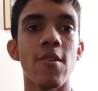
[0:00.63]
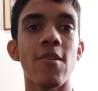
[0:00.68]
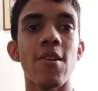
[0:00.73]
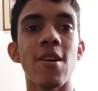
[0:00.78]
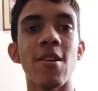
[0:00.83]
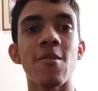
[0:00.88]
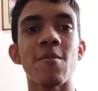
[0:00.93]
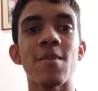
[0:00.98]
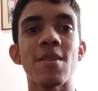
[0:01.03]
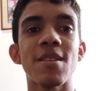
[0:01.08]

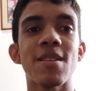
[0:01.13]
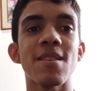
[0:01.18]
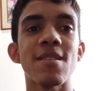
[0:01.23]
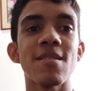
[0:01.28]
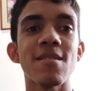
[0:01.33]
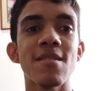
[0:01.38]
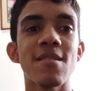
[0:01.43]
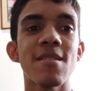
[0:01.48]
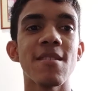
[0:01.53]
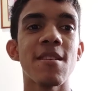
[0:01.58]
Hola, ¿cómo
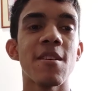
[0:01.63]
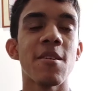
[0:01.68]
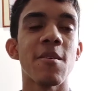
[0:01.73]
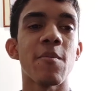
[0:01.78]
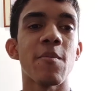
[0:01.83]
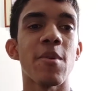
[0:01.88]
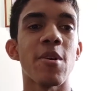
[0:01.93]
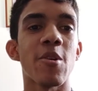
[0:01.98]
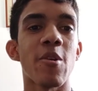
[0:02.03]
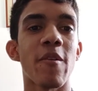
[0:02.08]
están?
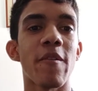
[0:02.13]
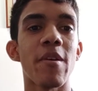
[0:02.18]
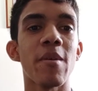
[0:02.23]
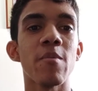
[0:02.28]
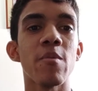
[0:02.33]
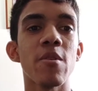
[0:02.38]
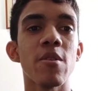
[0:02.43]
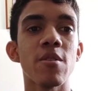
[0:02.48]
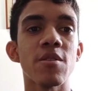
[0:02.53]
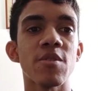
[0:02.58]
Bueno, no
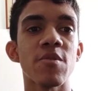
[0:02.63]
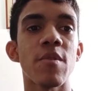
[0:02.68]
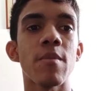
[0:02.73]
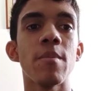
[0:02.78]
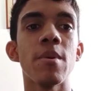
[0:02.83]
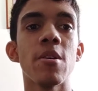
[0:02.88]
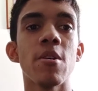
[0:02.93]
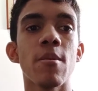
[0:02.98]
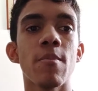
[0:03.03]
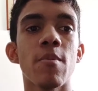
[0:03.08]
había podido
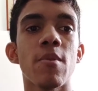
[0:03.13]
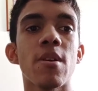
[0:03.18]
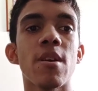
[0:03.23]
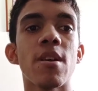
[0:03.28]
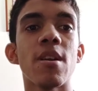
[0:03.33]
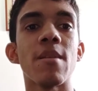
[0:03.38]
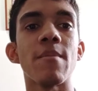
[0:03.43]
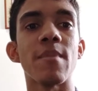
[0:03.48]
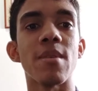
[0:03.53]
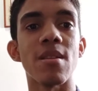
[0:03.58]
subir videos
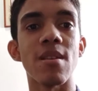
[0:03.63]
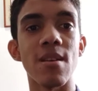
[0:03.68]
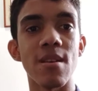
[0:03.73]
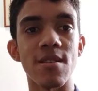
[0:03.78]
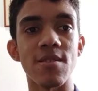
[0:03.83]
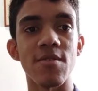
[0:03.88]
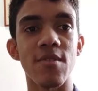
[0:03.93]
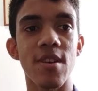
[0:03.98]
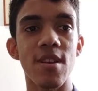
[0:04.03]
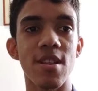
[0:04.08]
porque la
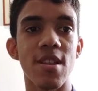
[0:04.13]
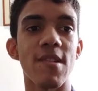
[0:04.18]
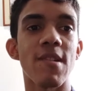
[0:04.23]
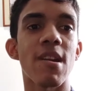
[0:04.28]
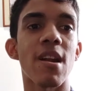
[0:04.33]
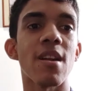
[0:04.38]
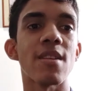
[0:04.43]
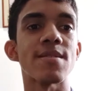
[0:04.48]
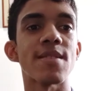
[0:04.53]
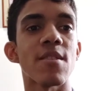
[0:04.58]
investigación que
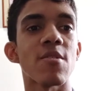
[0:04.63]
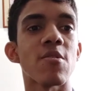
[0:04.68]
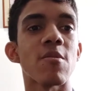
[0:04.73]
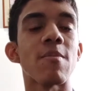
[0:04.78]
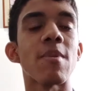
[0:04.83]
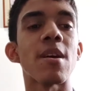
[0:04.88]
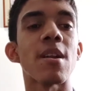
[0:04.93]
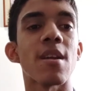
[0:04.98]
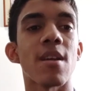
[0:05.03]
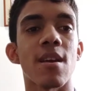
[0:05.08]
estaba
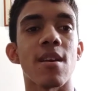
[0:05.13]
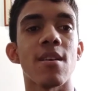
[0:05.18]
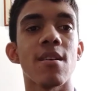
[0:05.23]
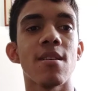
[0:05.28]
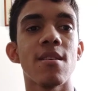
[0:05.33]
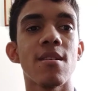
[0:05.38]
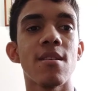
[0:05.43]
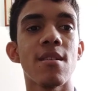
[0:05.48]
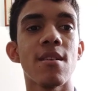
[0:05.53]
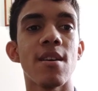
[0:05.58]
realizando para
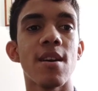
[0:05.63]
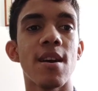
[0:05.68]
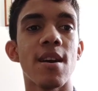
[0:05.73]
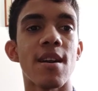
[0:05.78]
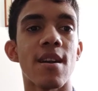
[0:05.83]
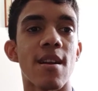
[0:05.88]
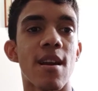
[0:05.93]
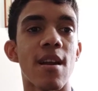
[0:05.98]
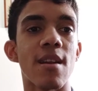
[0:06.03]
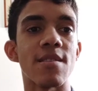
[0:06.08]

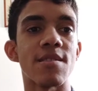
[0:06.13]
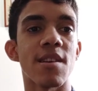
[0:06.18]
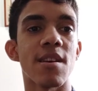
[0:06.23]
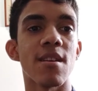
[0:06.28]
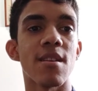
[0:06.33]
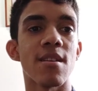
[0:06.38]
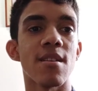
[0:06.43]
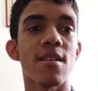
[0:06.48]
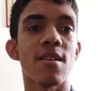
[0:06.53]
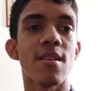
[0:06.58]

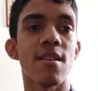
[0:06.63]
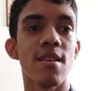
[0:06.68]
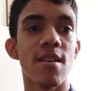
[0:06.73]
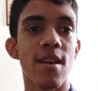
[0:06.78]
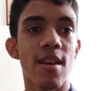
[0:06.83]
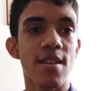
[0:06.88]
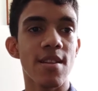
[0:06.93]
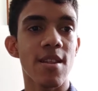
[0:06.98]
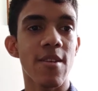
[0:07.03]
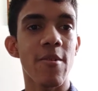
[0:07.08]
realizar
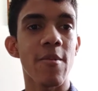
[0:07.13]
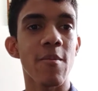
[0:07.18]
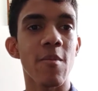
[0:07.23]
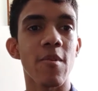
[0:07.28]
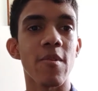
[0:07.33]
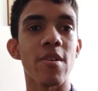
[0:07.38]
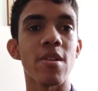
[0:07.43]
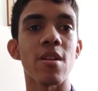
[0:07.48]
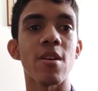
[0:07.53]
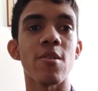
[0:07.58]
este
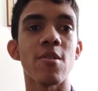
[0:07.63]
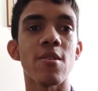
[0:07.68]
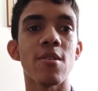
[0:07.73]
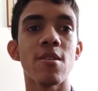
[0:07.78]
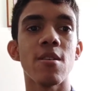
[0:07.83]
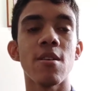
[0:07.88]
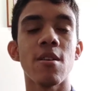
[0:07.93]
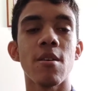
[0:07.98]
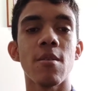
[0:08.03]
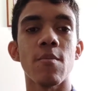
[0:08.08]
mismo video
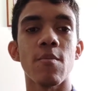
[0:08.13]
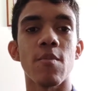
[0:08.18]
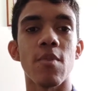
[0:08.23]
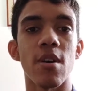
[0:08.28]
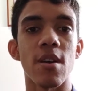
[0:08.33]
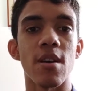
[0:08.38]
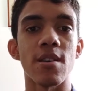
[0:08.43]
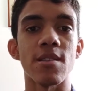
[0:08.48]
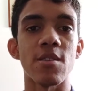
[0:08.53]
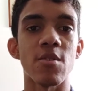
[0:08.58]

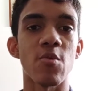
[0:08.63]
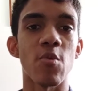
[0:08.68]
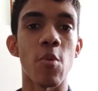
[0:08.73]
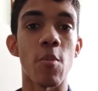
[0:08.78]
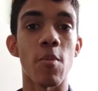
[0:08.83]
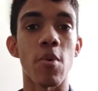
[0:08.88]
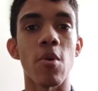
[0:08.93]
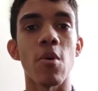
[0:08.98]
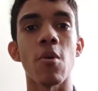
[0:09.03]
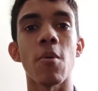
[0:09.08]
pues estuvo
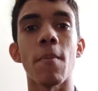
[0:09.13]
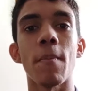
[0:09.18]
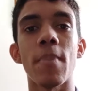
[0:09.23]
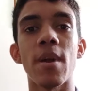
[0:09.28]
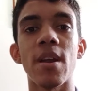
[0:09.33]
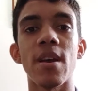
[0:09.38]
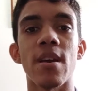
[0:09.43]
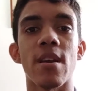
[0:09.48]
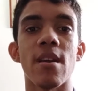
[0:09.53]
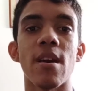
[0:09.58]
un poco
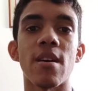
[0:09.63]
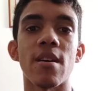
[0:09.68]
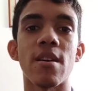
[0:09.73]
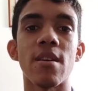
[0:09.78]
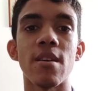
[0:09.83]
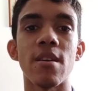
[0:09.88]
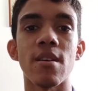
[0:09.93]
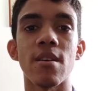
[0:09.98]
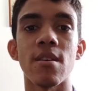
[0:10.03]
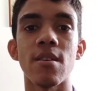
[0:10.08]
compleja ya
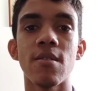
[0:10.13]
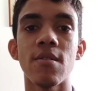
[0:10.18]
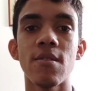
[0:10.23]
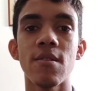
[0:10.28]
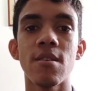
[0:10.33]
que